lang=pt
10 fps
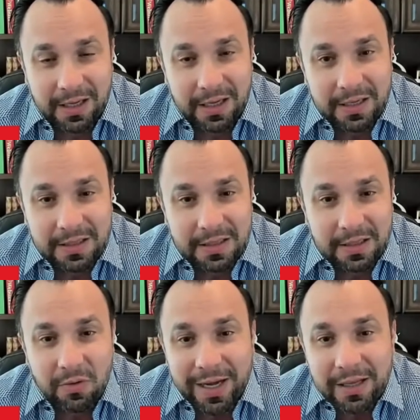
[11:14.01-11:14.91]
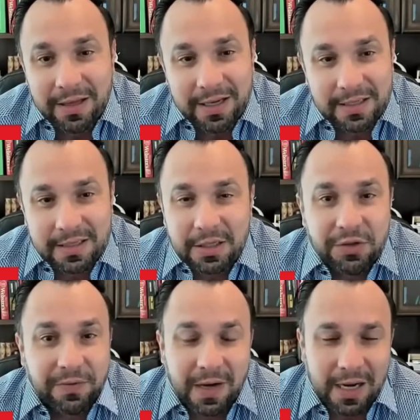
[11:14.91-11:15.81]
E eles não é
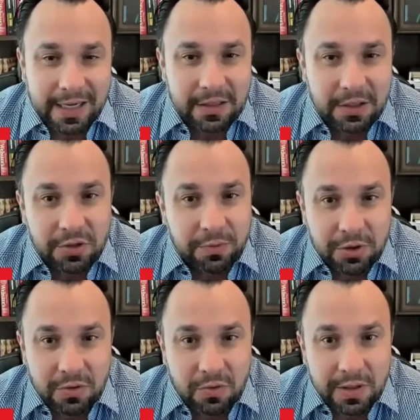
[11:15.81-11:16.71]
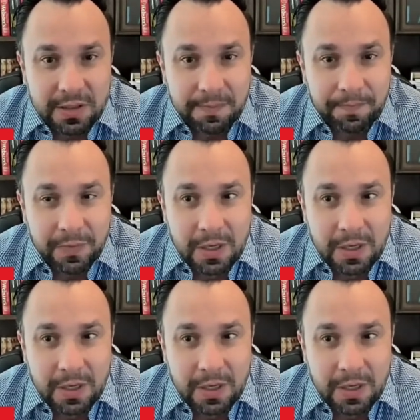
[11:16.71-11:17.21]
interessante falar esse tipo de coisa.